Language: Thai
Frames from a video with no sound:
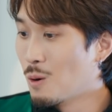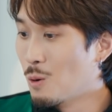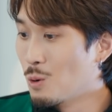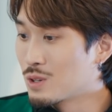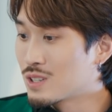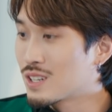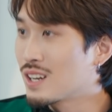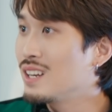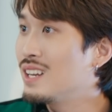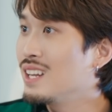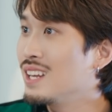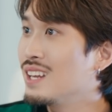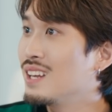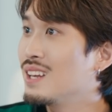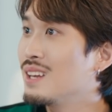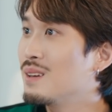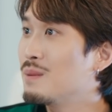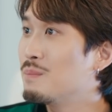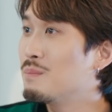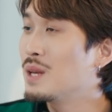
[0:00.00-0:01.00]
หุ่นก็ดี
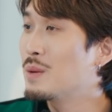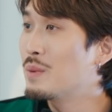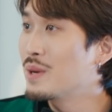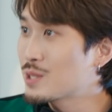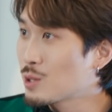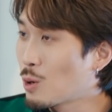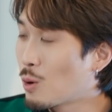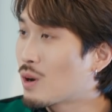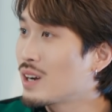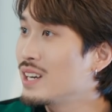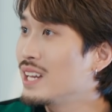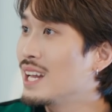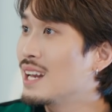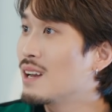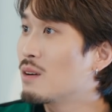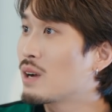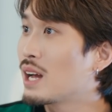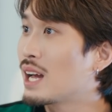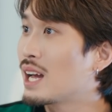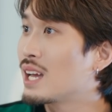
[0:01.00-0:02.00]
มีไว้โชว์ก็ดี
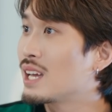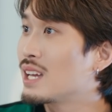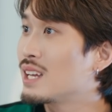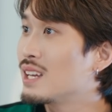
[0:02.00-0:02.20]
แล้วไง